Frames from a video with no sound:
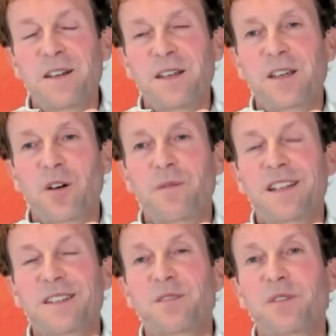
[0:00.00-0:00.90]
Ich komme
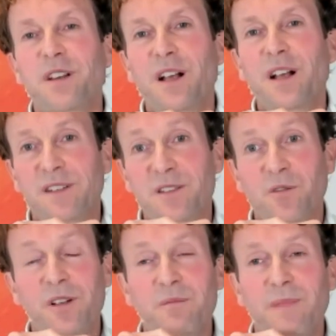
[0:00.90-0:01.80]
jetzt zurück auf das
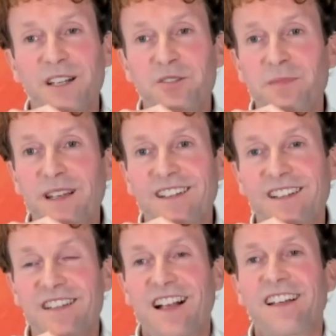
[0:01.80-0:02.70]
Sockenbeispiel.
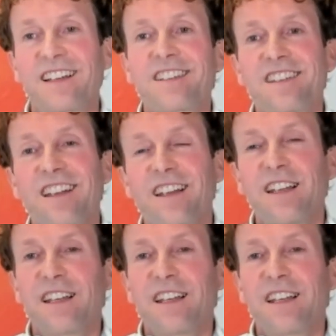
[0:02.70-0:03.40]
Das heißt,